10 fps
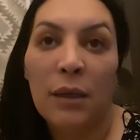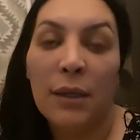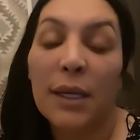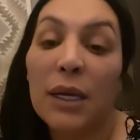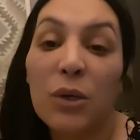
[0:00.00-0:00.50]
يا
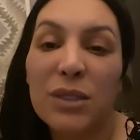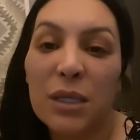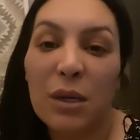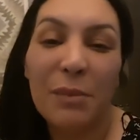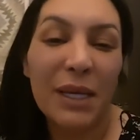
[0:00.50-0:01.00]
اخي قلت
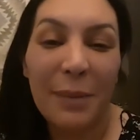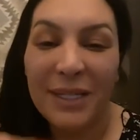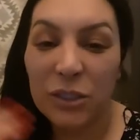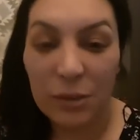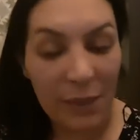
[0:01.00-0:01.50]
لكم بليك
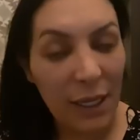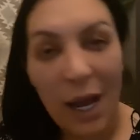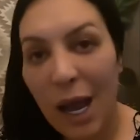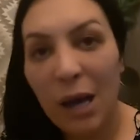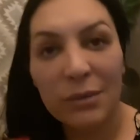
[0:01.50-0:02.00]
مانيش
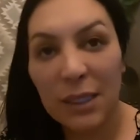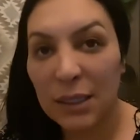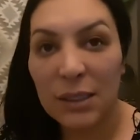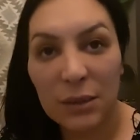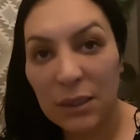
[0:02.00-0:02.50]
مليحه
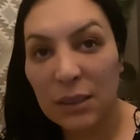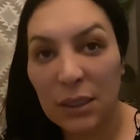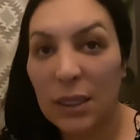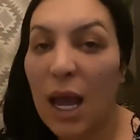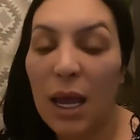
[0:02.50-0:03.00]
وطاطاتي
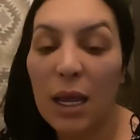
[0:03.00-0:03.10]
وطاطاطا